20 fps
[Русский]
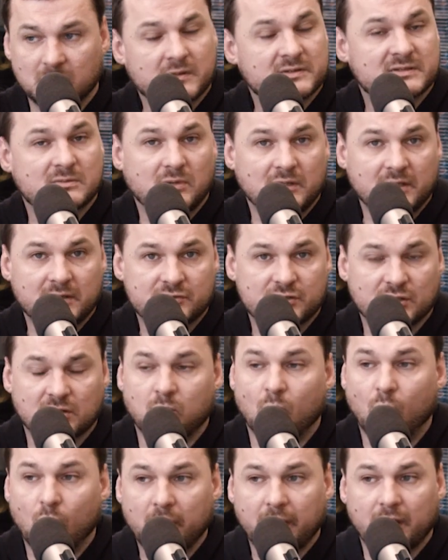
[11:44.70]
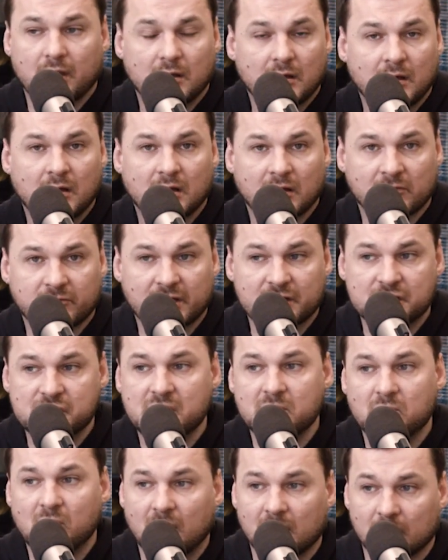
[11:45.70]
Заболевших море, а
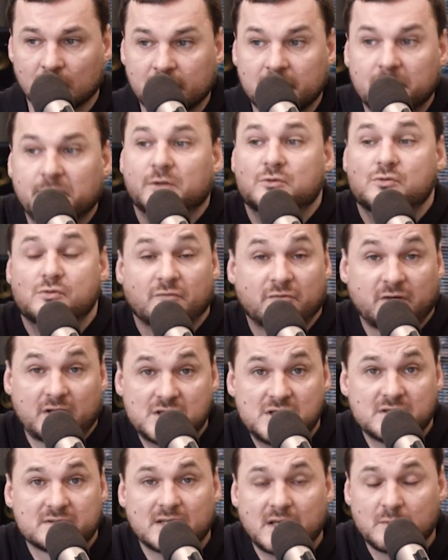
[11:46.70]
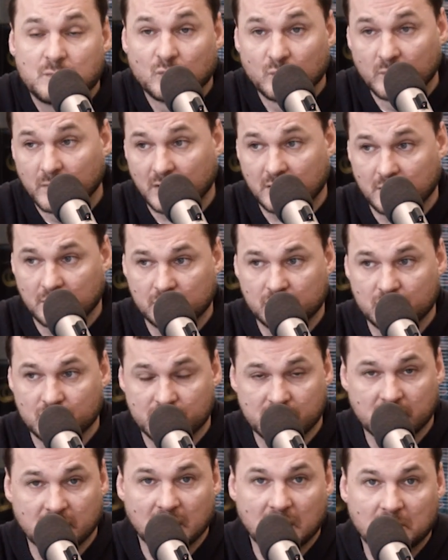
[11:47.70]
врачей мало. Да и причем врачи сами умирают
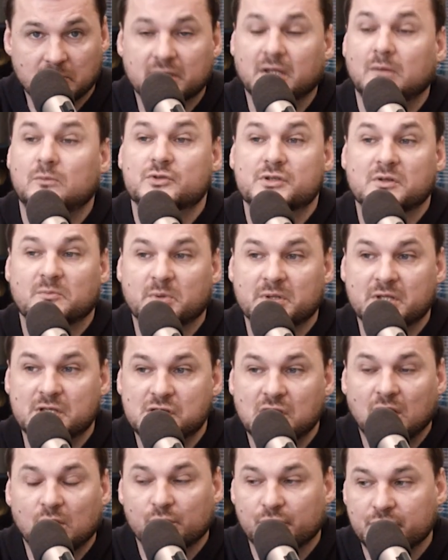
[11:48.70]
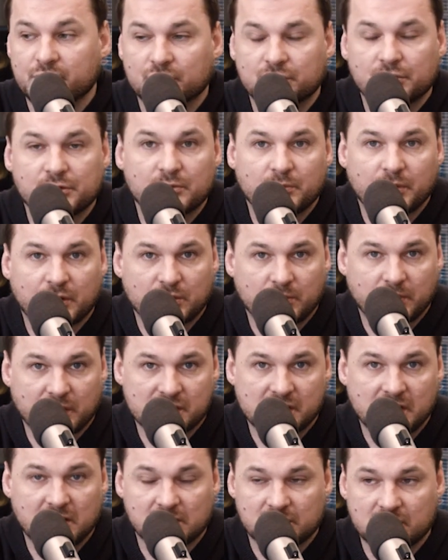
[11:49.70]
тоже, потому что поначалу их никто не
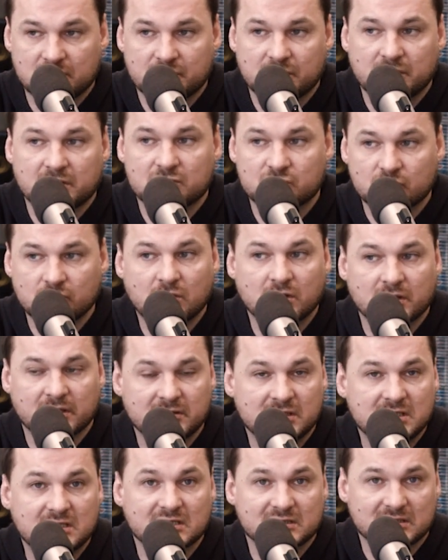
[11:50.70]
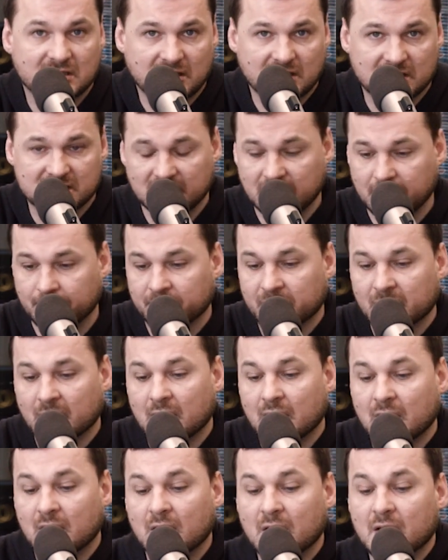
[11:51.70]
предупреждал о том, что эта штука дико заразна.
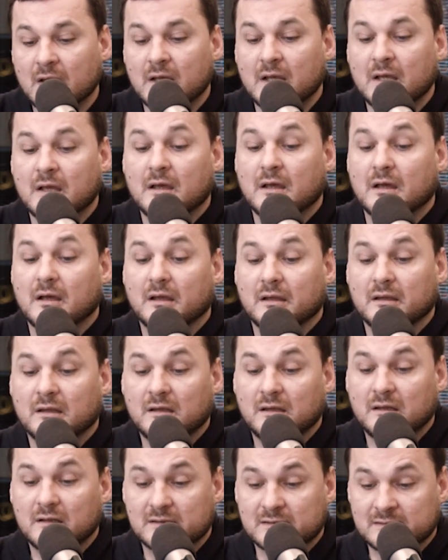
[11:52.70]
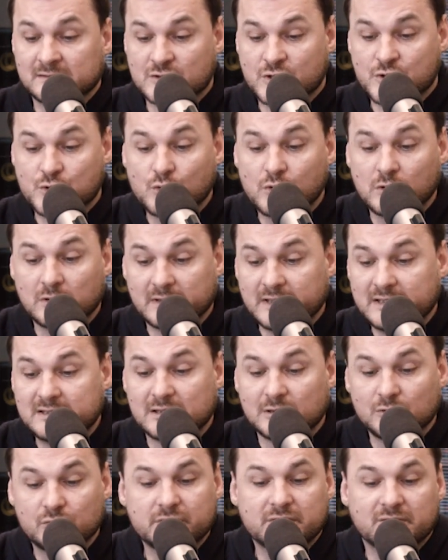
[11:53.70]
И что эти
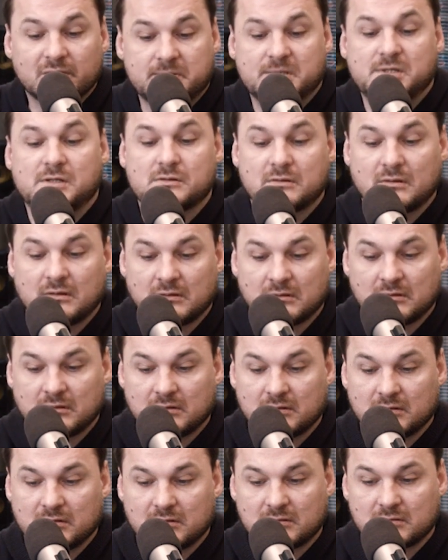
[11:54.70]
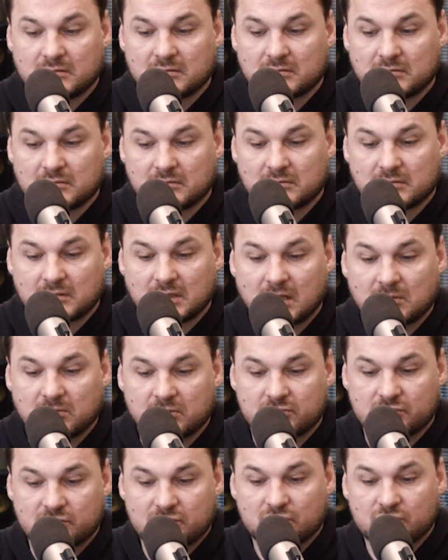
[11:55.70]
люди вообще, э, как бы,
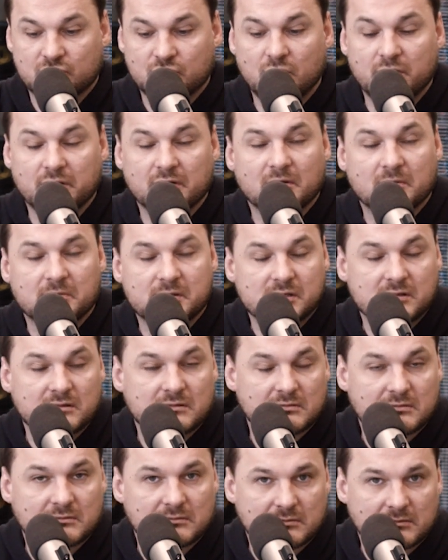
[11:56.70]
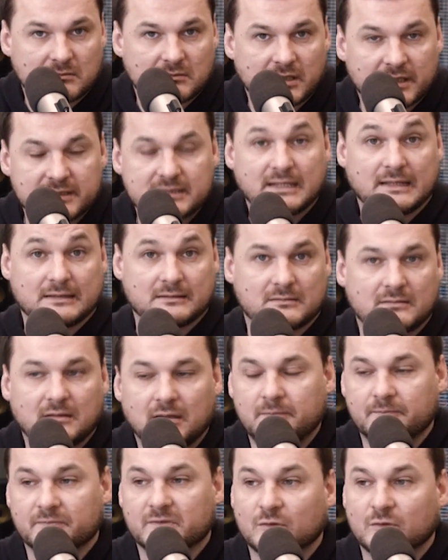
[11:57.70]
что, что они вообще хотят, да?